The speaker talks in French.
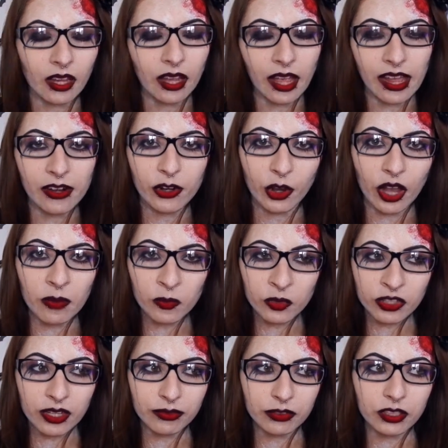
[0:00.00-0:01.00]
Alors à
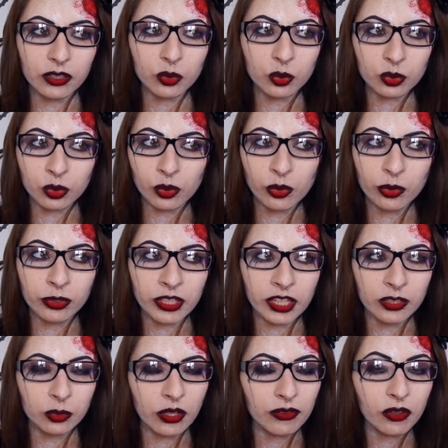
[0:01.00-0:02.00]
mon avis, tonton
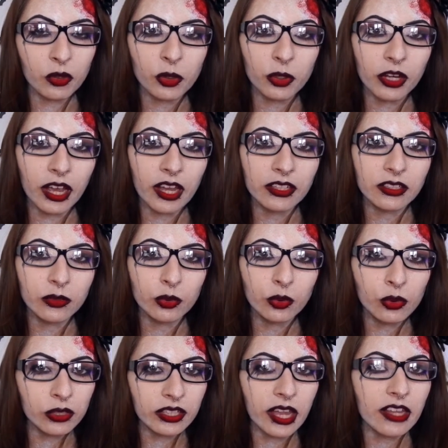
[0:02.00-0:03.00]
Lucas doit avoir le crâne
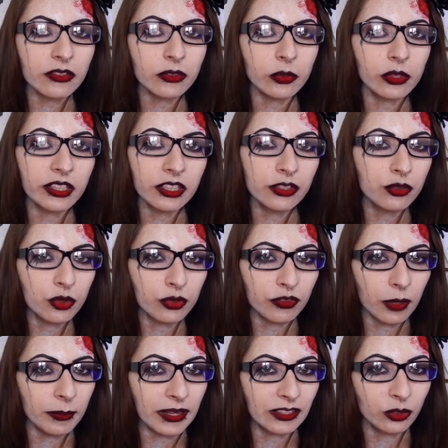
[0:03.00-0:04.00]
ultra solide, je
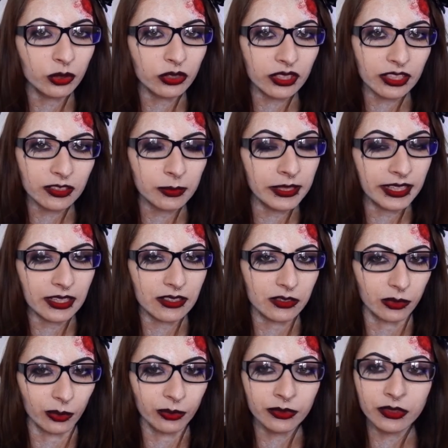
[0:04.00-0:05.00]
vois pas d'autre
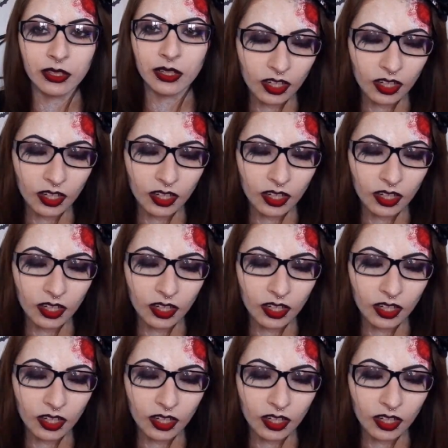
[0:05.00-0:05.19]
explication.